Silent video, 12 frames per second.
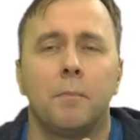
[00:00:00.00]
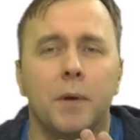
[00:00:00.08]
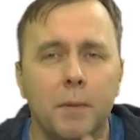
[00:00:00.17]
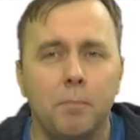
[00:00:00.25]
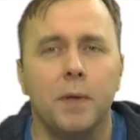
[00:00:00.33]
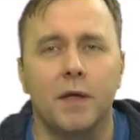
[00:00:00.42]

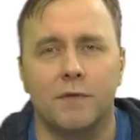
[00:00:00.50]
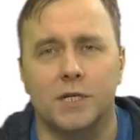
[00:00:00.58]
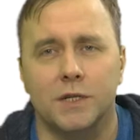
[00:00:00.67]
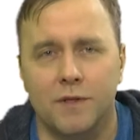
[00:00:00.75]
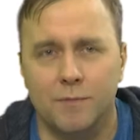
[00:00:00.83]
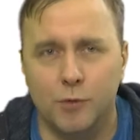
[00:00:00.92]
при первой
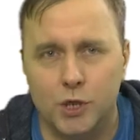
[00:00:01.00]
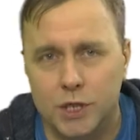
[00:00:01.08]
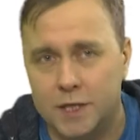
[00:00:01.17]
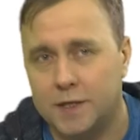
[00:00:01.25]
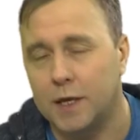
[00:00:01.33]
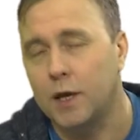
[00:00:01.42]
же
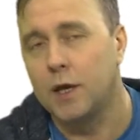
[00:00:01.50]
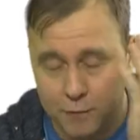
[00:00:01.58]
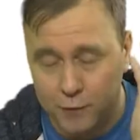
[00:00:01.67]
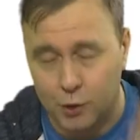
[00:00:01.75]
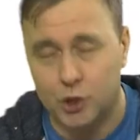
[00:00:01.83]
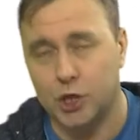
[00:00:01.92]
возможности
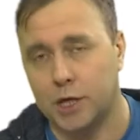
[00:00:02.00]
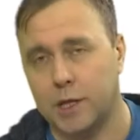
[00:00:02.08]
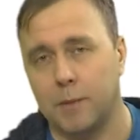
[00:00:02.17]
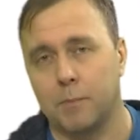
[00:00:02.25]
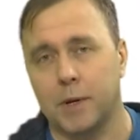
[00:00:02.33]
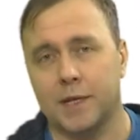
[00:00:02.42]
все к
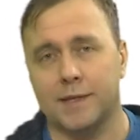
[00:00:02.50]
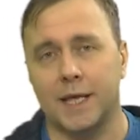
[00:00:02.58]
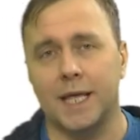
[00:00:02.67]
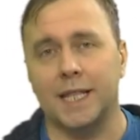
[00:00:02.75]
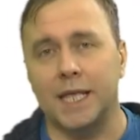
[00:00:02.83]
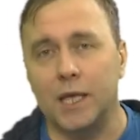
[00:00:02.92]
чертям
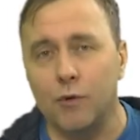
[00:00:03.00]
бросает